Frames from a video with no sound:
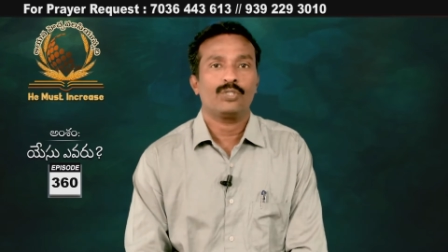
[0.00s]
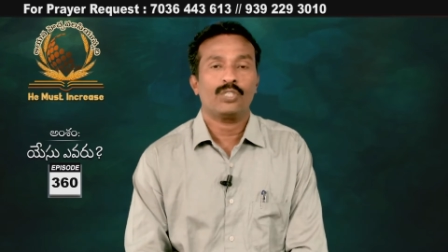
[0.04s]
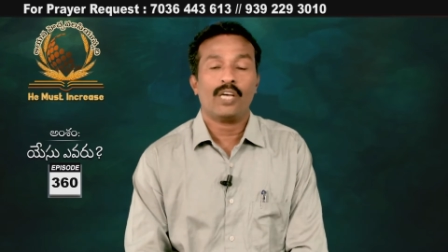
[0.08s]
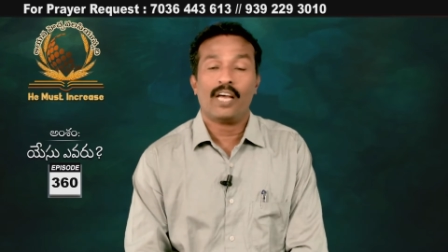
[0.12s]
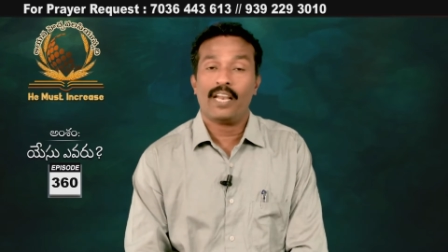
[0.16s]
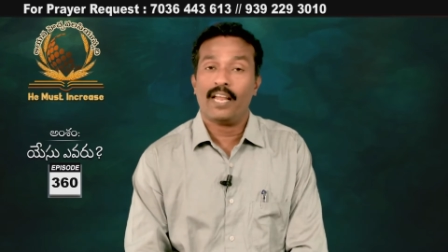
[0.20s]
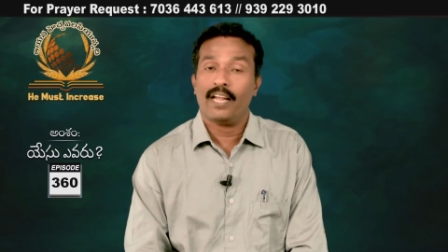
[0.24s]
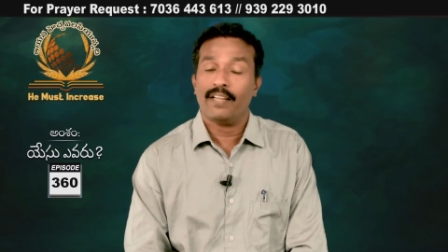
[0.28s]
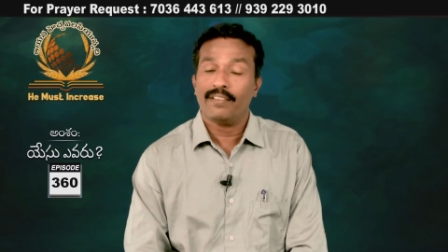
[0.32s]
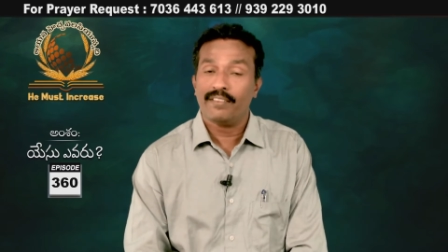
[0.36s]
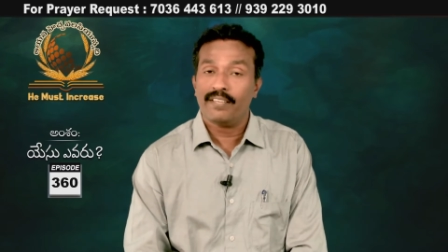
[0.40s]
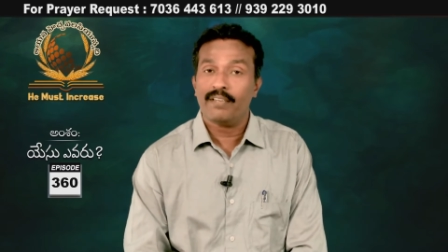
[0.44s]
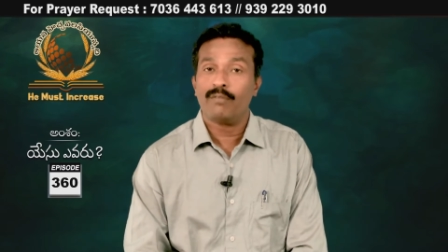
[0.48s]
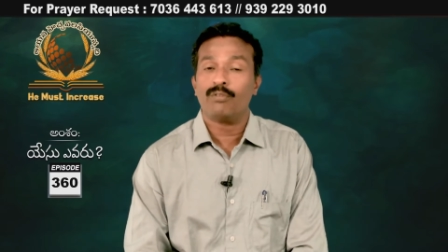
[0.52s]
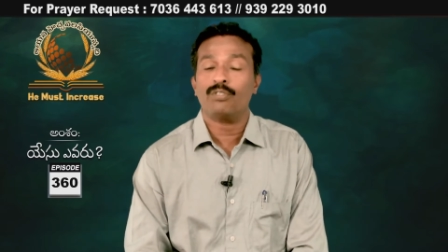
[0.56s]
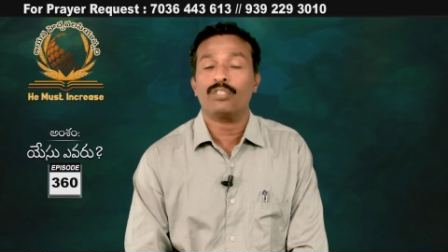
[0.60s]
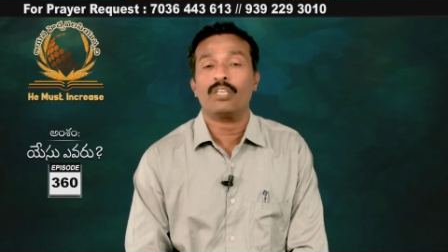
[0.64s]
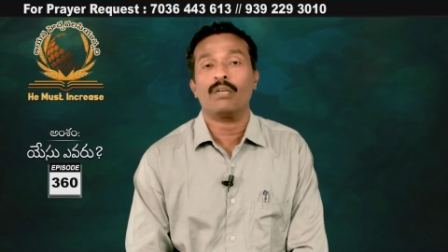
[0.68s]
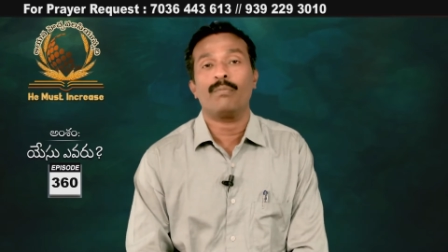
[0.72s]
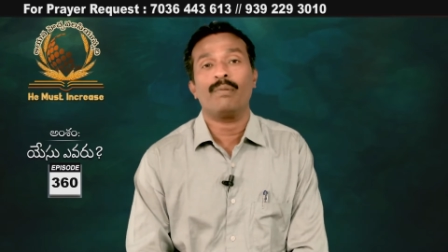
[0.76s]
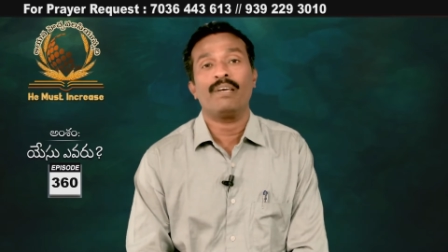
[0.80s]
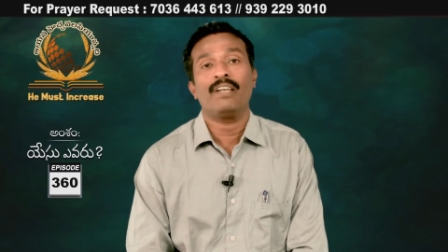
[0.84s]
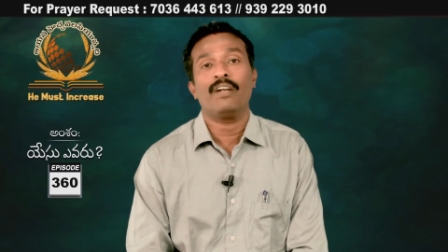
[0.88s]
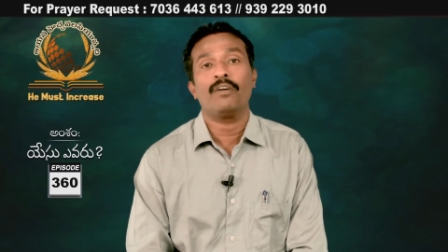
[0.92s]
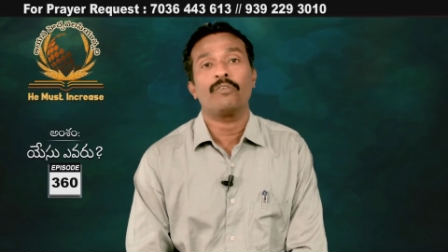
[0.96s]
చాలా
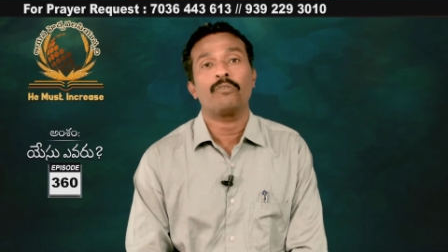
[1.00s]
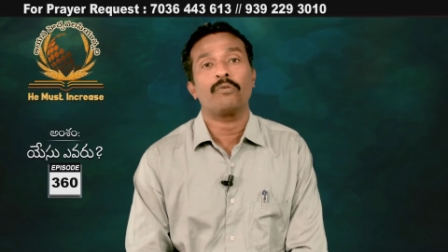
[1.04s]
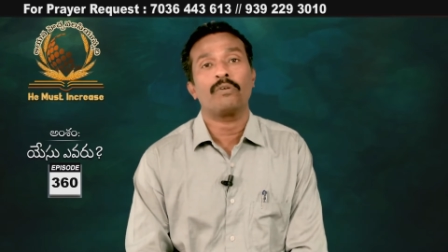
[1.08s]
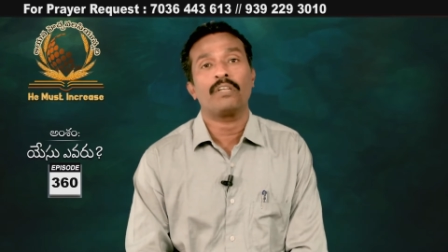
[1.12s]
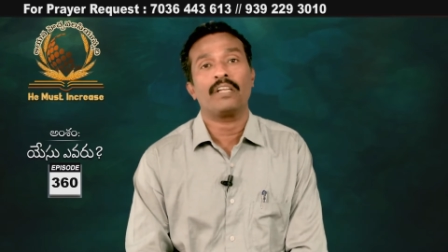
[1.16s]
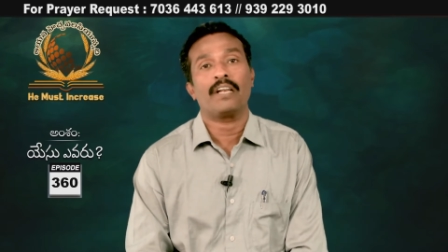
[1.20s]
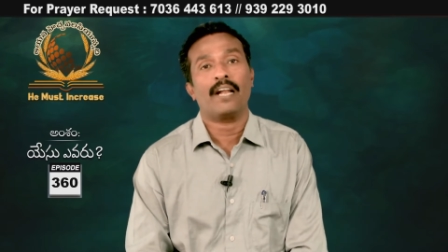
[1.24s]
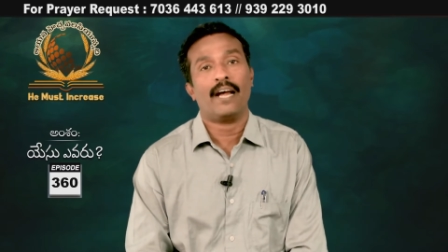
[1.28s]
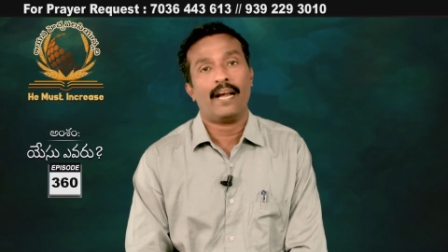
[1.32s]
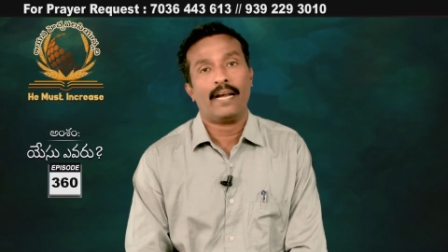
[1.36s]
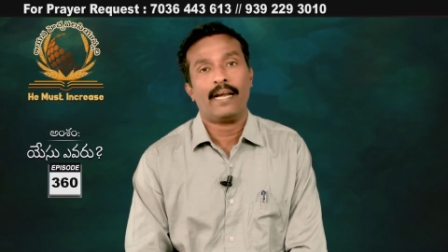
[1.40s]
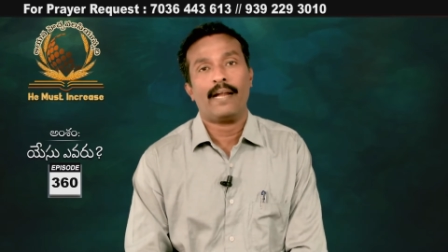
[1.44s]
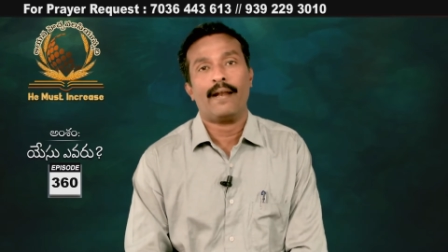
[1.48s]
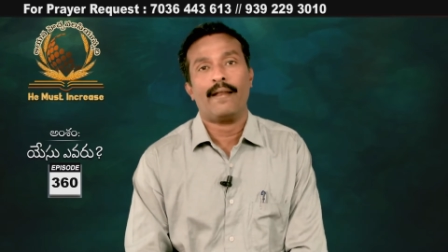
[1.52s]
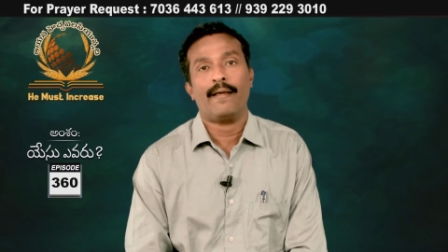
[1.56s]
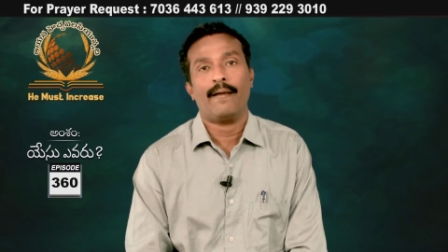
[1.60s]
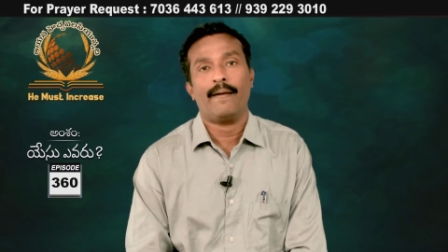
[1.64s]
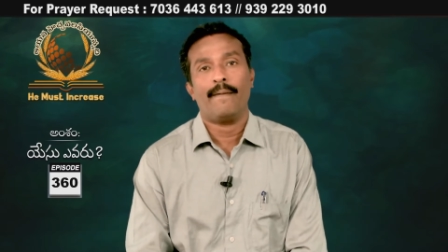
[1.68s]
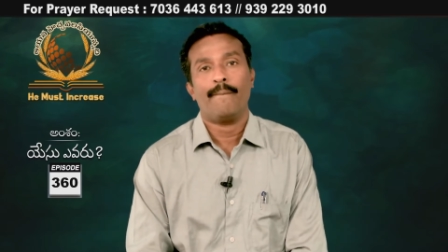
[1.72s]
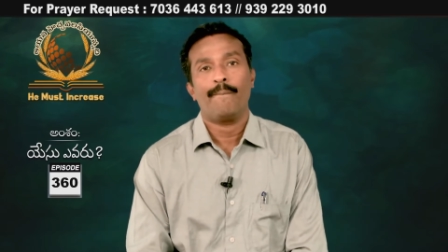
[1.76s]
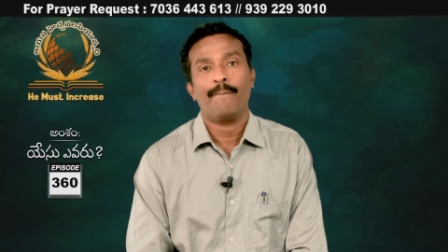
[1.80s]
అత్యవసరమైనటువంటి రాకడ